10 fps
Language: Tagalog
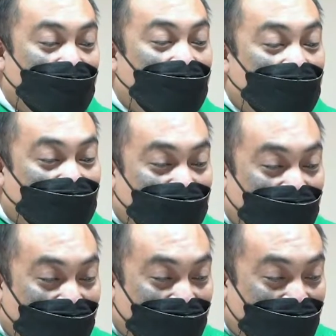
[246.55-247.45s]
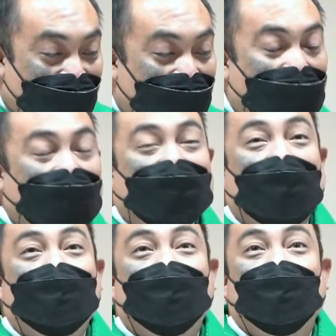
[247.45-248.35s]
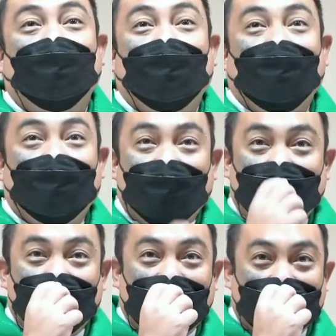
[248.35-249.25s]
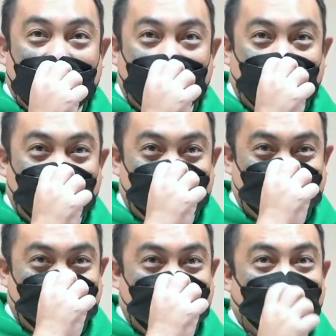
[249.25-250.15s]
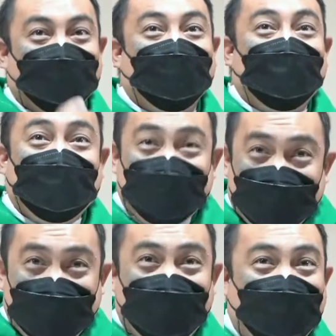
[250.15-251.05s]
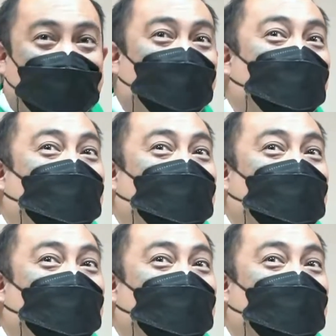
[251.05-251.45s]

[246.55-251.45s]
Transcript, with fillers: At inkikatamong mumunang pamamasa, yan yung metong